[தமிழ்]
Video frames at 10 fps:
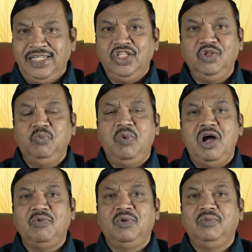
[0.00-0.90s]
எது
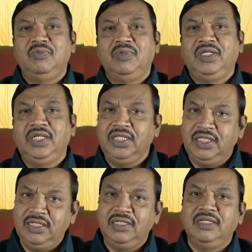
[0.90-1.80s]
பாவம்
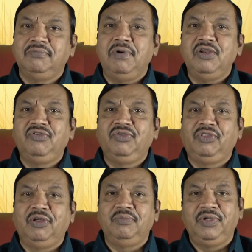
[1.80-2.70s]
எது
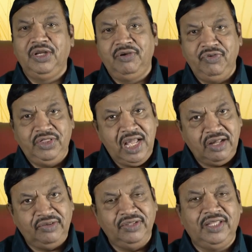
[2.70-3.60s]
பரிசுத்தம் என்று
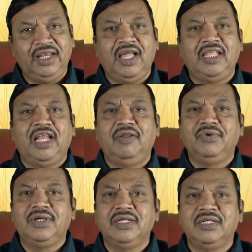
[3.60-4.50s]
வித்தியாசம் தெரியாத
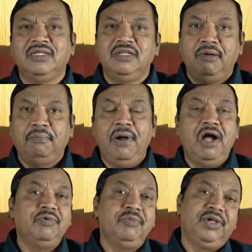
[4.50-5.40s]
அளவுக்கு
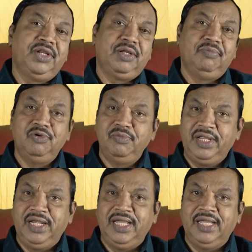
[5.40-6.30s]
பாவம் இன்றைக்கு
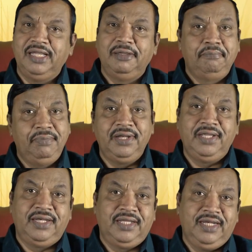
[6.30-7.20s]
பூமியில்
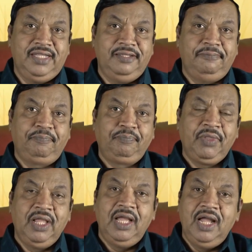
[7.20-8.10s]
பெருகியிருக்கிறது
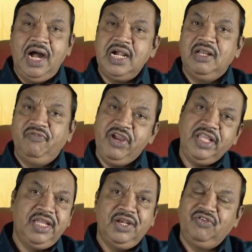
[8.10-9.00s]
ஆனால்
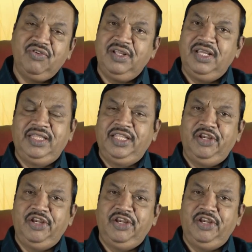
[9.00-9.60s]
வேதம் என்ன சொல்கிறது